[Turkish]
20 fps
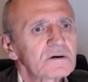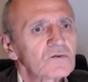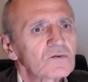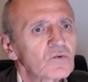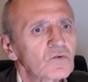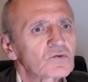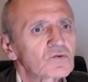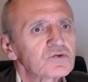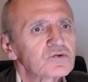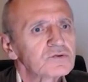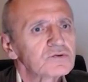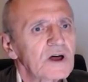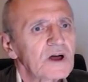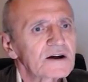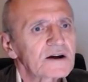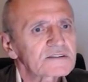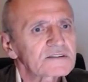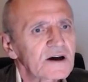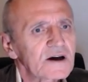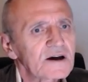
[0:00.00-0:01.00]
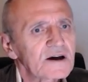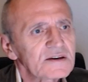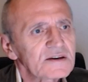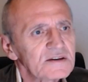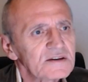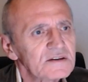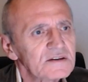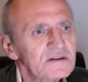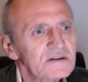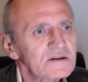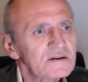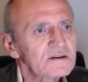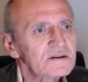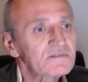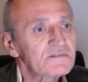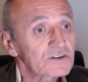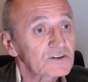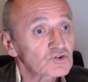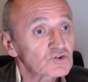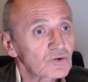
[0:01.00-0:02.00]
okullarda iyi
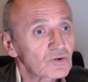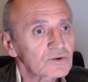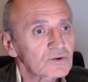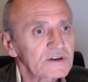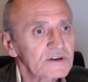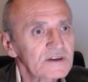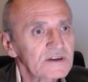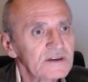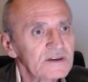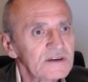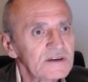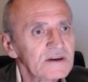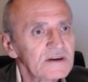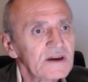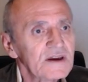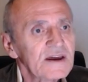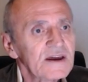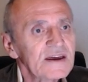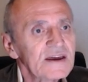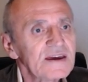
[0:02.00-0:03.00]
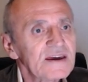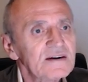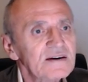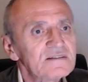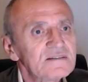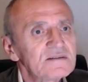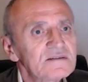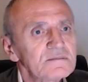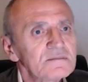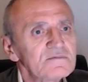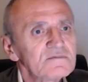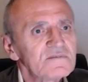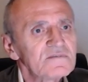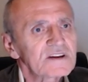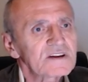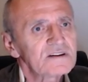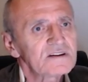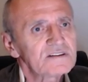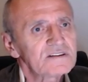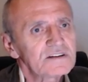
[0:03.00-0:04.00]
ve çok iyi eğitim
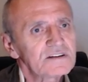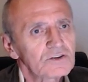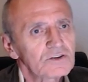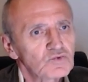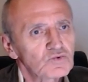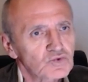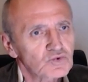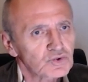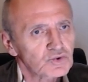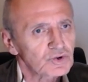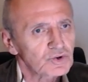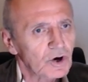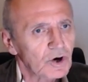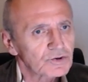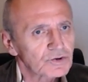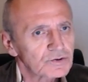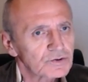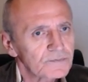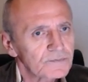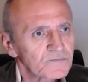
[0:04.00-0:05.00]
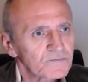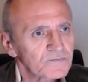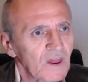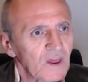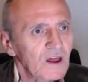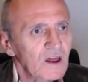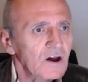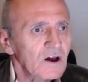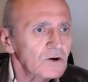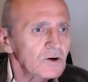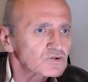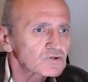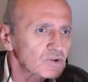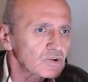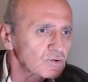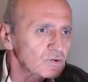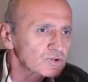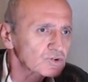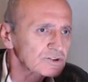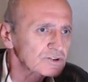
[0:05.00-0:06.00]
verildiğini düşünüyor.
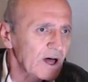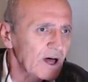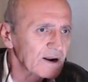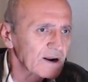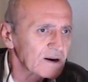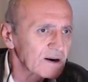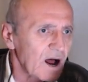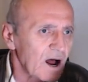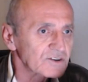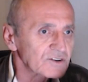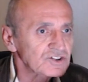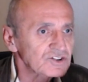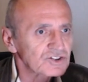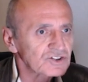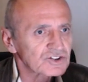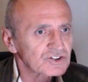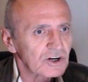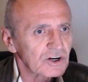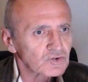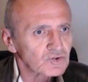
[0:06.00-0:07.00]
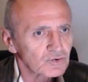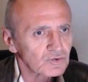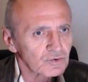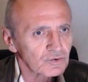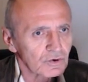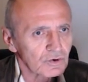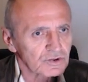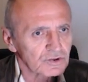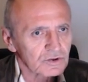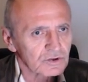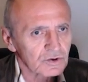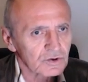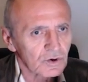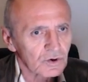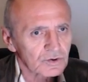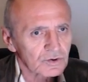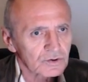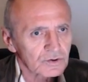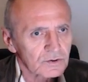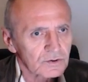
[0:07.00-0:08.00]
Sonuçlar açıkça şunu
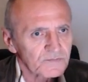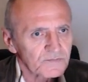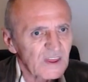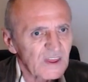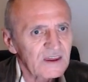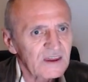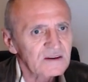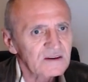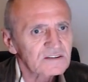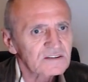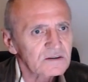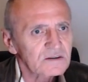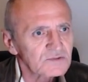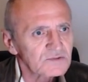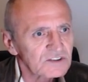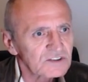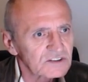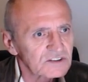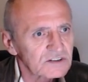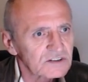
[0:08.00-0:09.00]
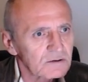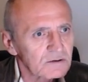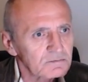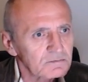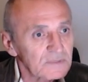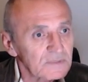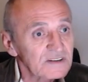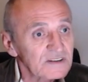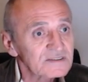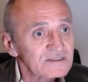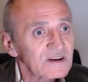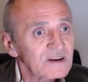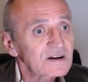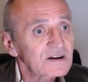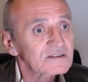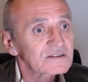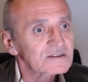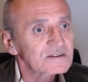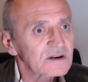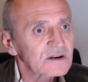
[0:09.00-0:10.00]
gösteriyor. Eğitim sistemimiz
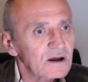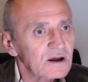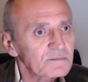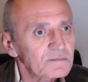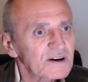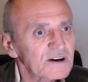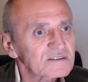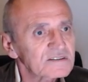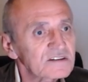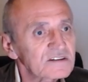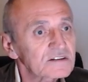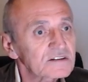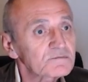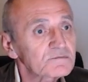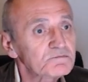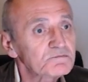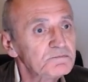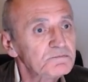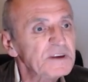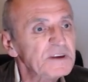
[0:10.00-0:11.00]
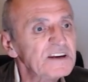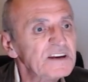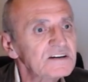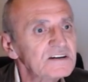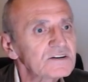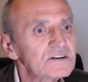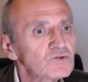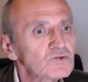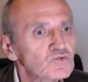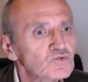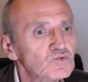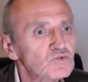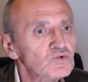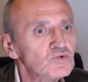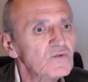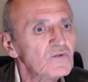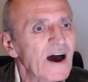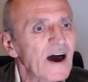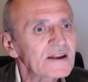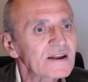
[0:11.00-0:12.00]
dramatik bir
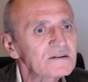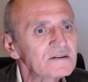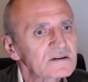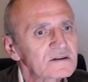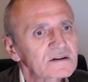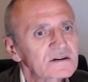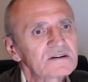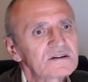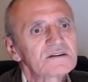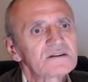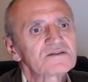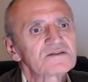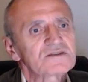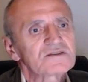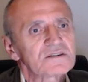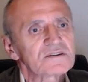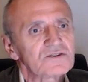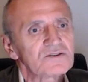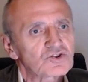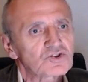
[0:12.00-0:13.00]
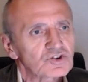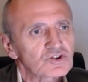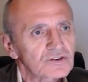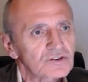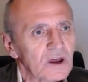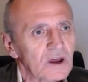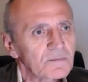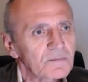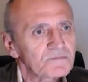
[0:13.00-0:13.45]
güven krizi içinde.